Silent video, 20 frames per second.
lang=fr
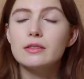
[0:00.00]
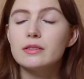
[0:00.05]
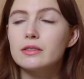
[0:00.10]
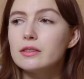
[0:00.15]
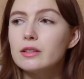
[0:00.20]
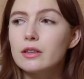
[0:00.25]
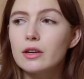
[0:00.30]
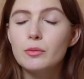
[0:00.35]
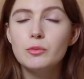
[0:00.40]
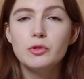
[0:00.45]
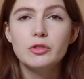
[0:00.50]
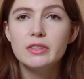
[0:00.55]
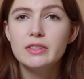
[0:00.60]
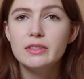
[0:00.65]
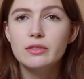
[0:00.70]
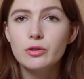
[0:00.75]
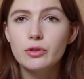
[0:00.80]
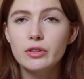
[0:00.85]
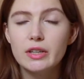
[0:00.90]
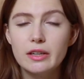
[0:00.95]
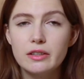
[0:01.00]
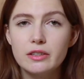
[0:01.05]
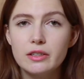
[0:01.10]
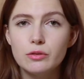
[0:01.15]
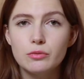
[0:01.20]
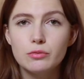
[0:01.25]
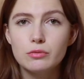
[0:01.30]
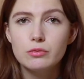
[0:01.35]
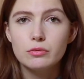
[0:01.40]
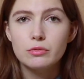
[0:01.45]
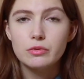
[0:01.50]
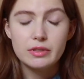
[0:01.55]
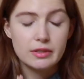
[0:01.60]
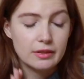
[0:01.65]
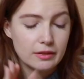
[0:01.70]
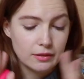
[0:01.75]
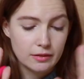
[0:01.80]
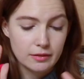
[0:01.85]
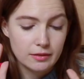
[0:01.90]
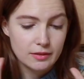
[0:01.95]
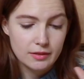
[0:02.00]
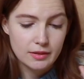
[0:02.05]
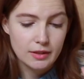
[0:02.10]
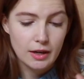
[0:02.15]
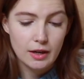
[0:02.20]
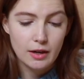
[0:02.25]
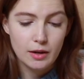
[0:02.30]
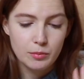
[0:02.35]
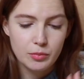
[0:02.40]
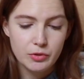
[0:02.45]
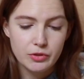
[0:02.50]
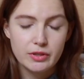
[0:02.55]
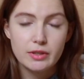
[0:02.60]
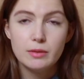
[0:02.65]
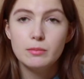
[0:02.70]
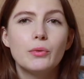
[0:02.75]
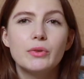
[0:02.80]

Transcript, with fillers: c'était comme une discothèque chez nous donc c'était impossible.